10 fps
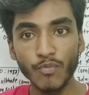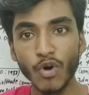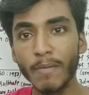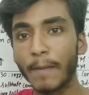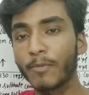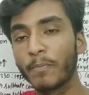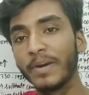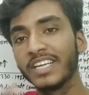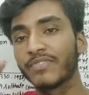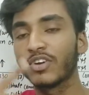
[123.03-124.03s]
वो हम आपको
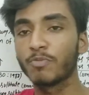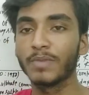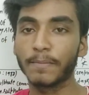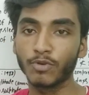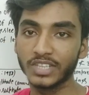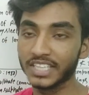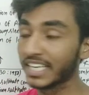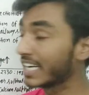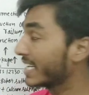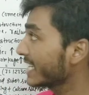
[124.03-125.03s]
पीडीएफ के रूप में आपको दे
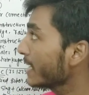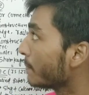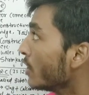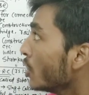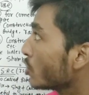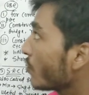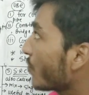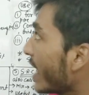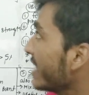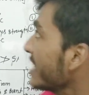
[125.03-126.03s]
देंगे ठीक है तो
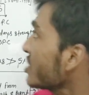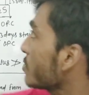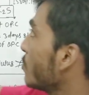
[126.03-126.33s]
फाइनेंस